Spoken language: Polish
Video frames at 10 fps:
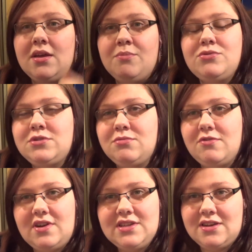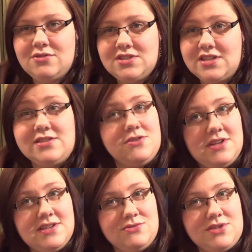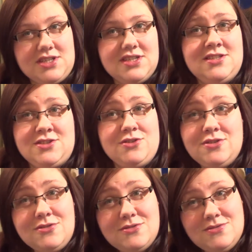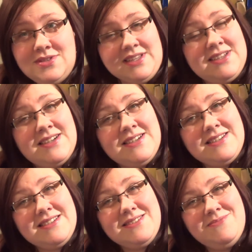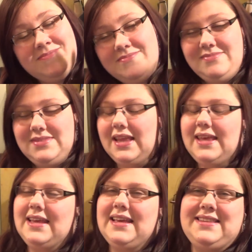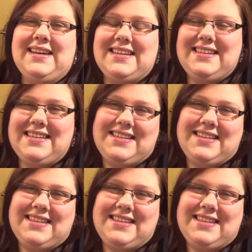Podsumowanie roczne co ile jest u kiny? Co roku, tada! Tak